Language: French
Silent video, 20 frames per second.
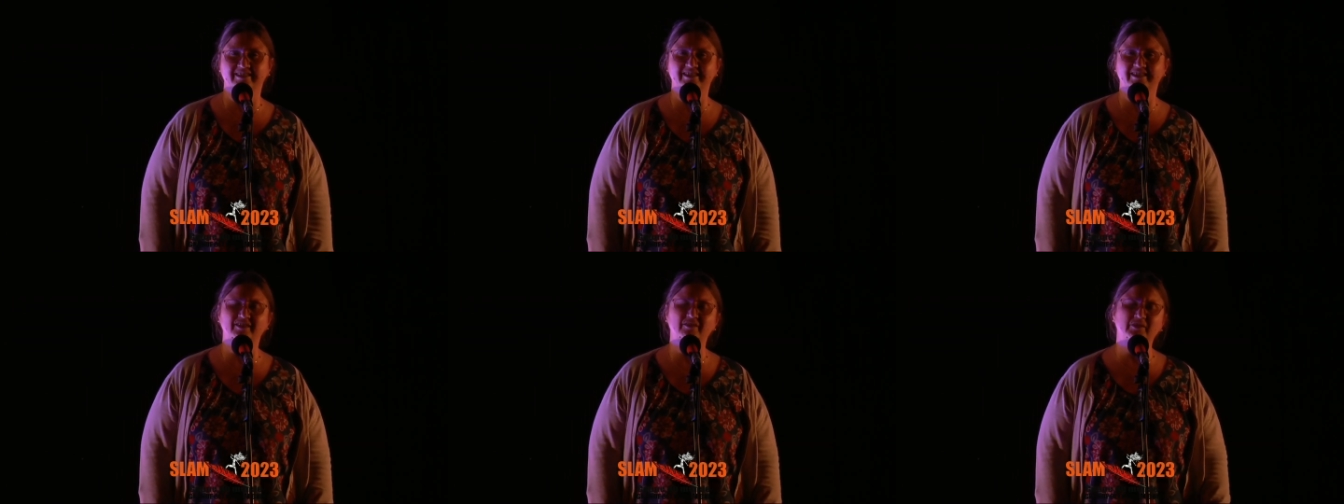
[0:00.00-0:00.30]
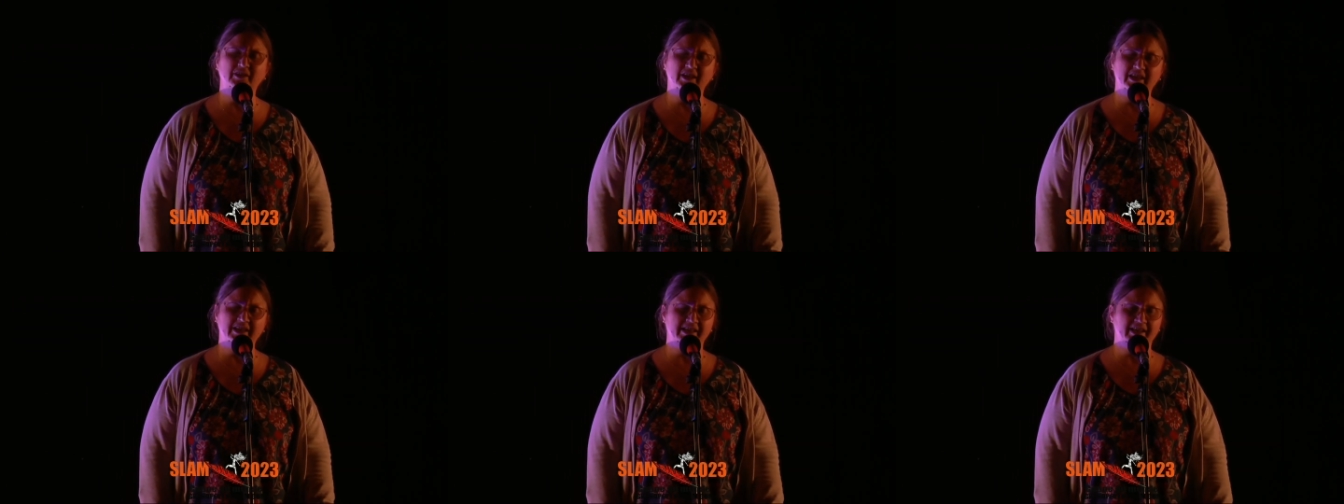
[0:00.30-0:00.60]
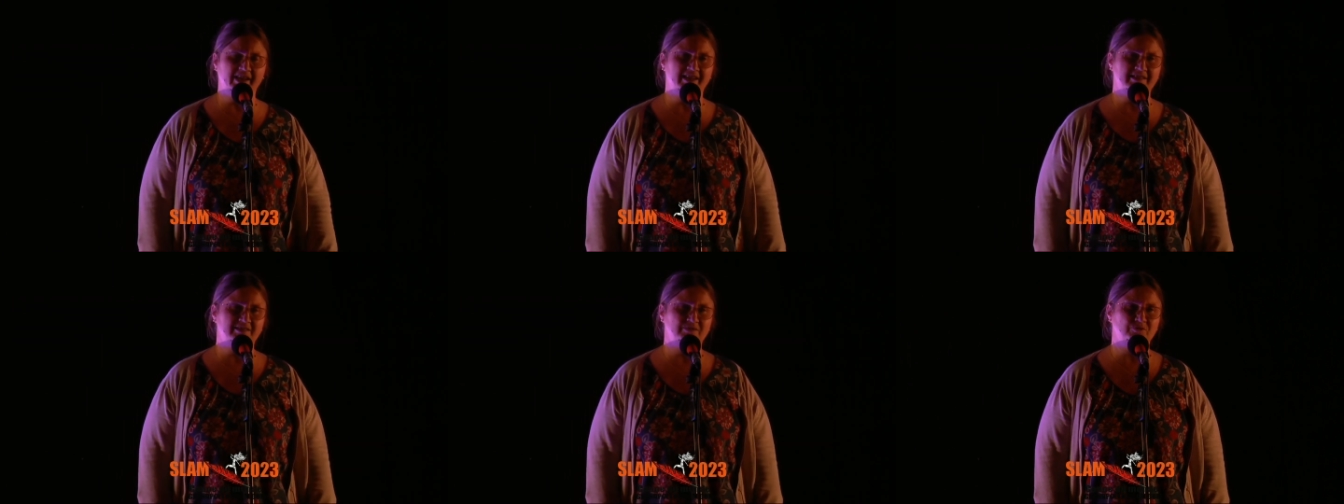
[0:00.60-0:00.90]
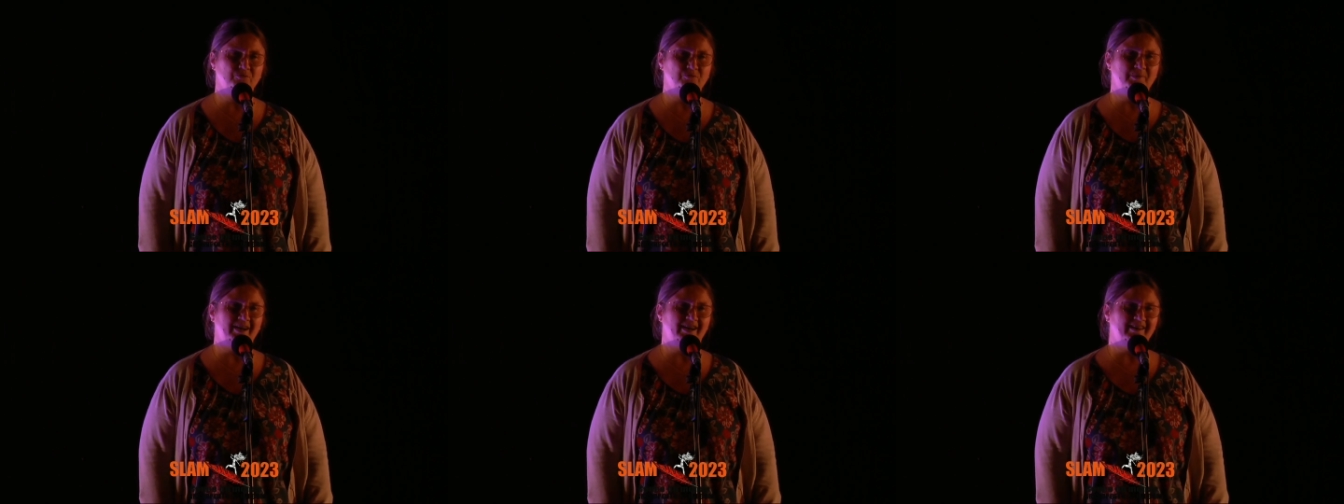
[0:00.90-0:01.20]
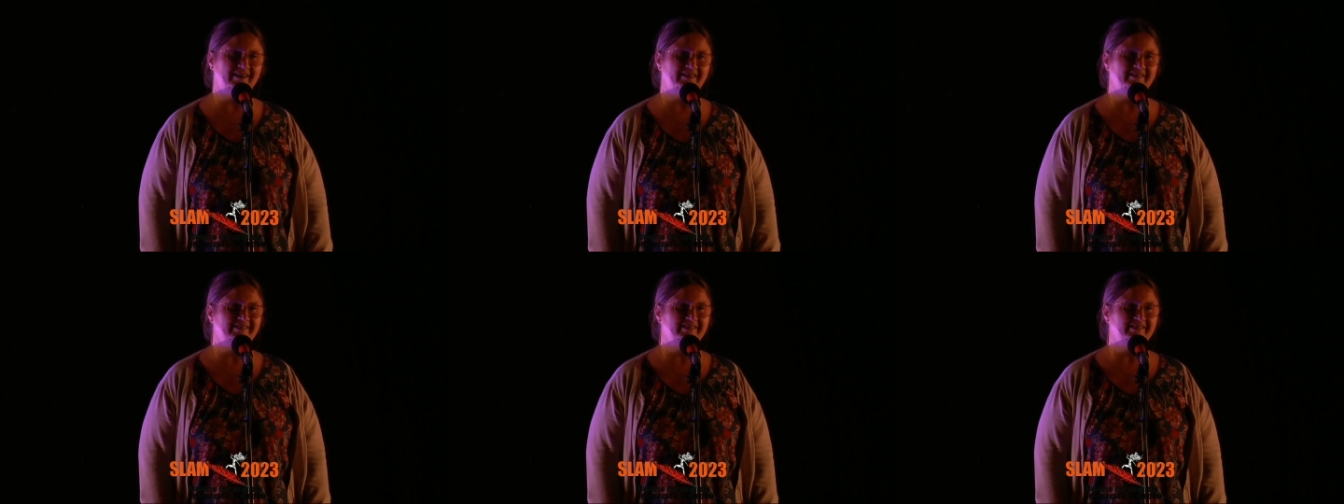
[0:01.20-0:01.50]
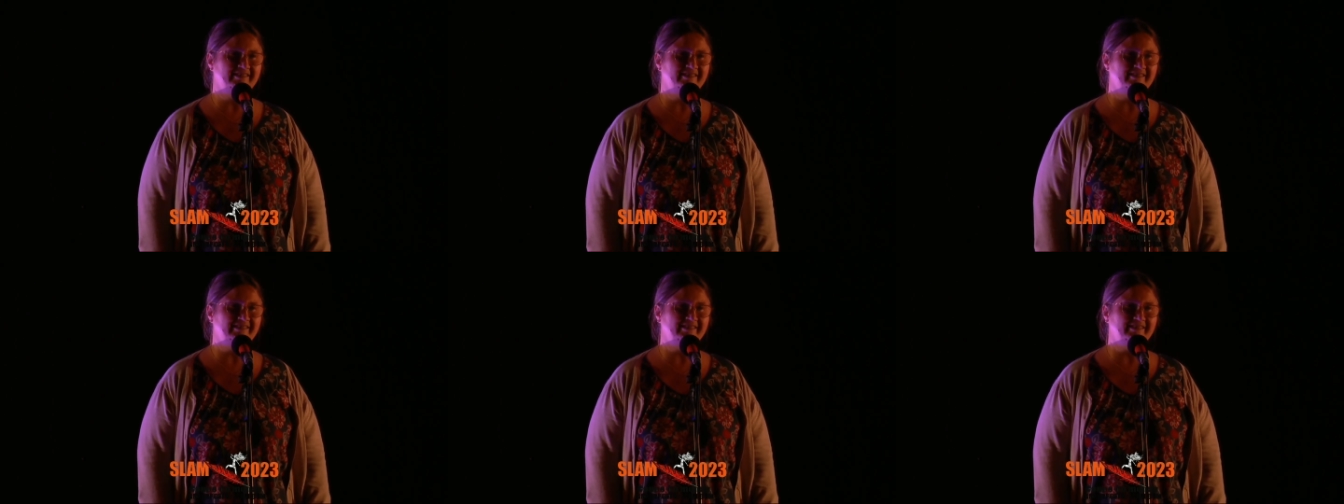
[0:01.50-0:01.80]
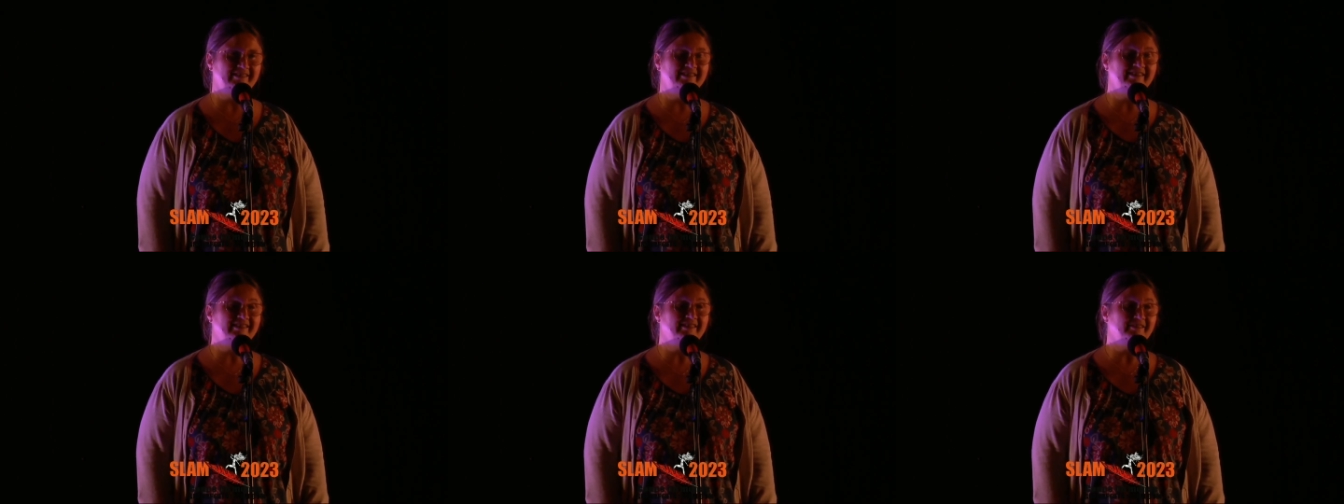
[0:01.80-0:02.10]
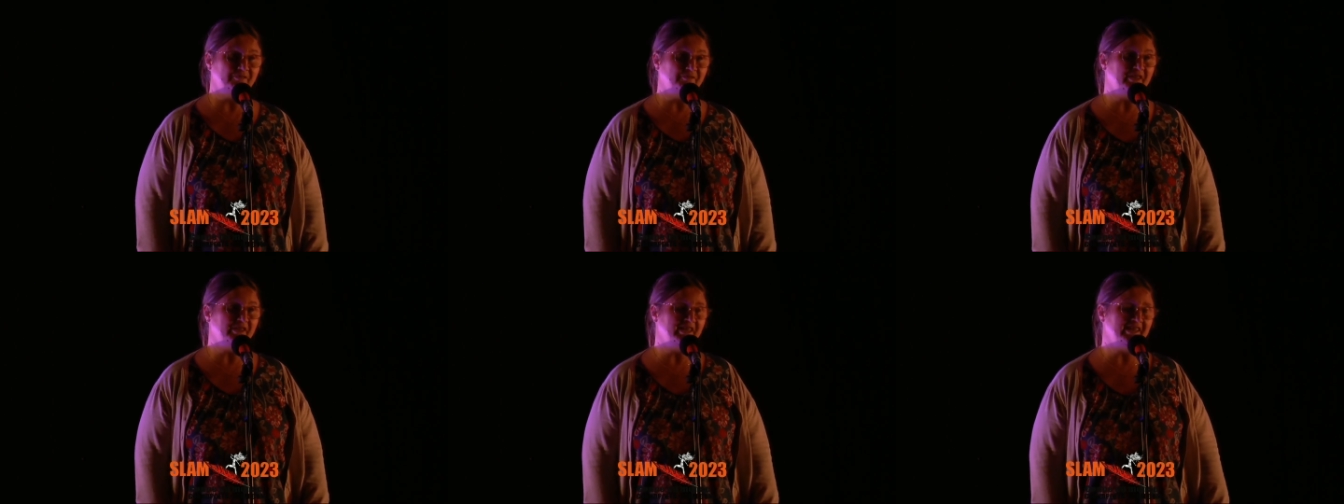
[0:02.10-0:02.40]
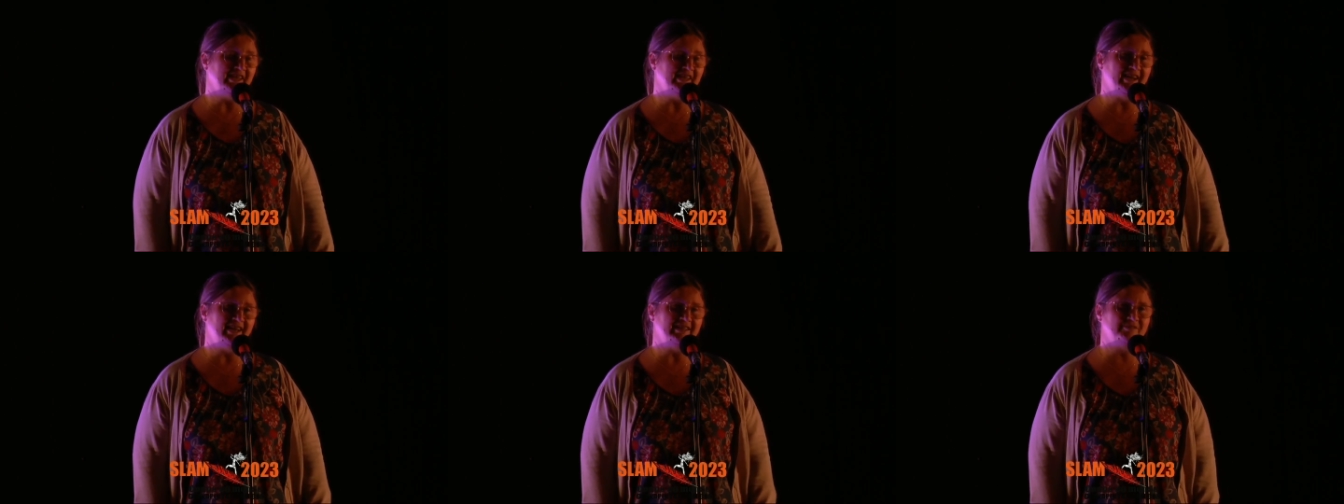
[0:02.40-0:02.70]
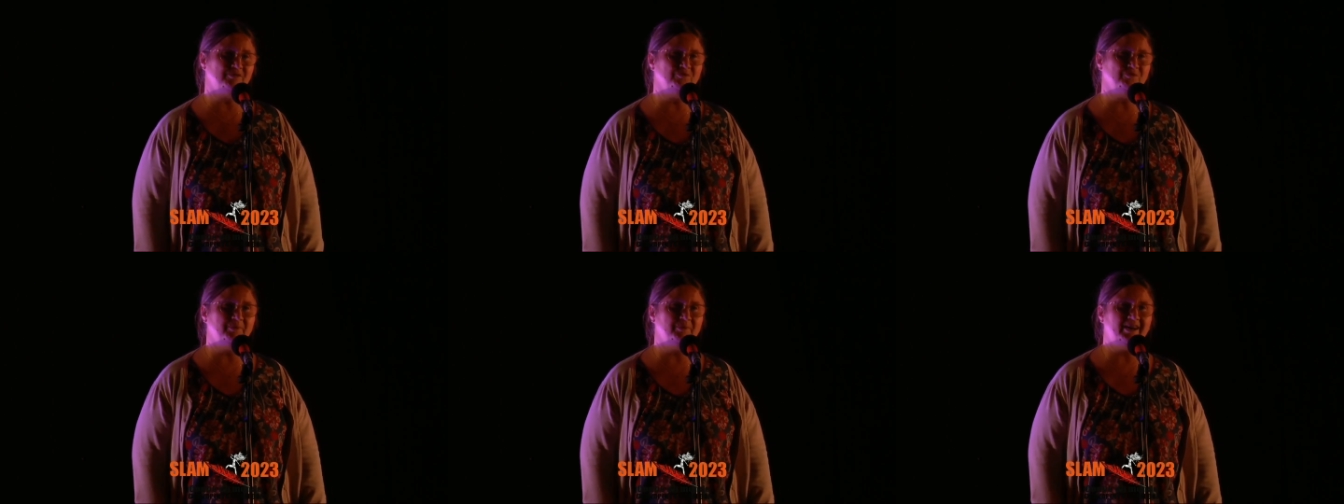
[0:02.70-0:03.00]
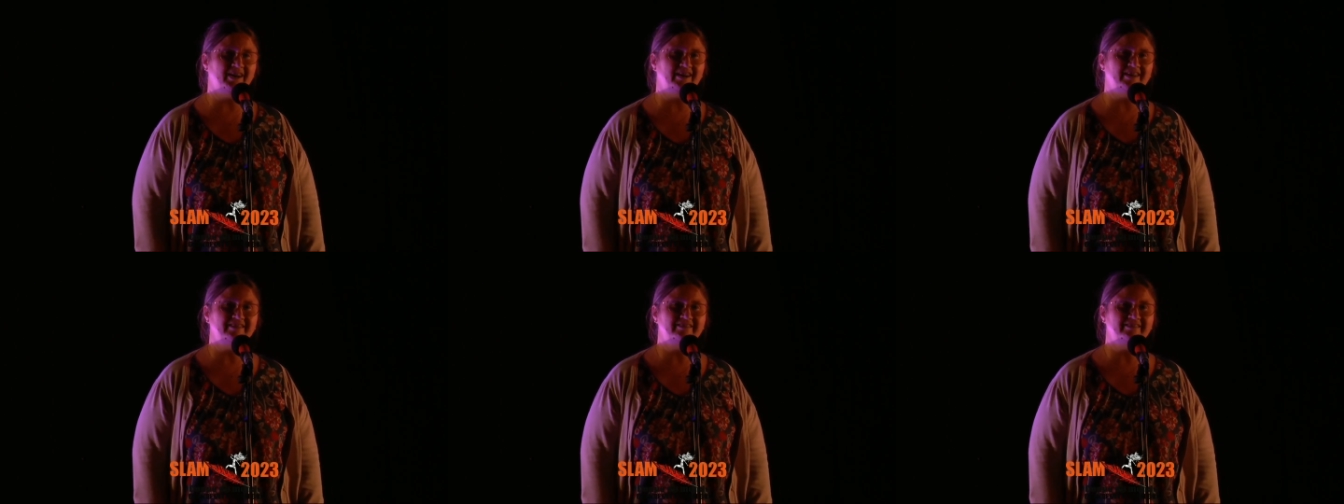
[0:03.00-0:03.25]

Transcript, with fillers: vieillir à son bras, vieillir à son bras.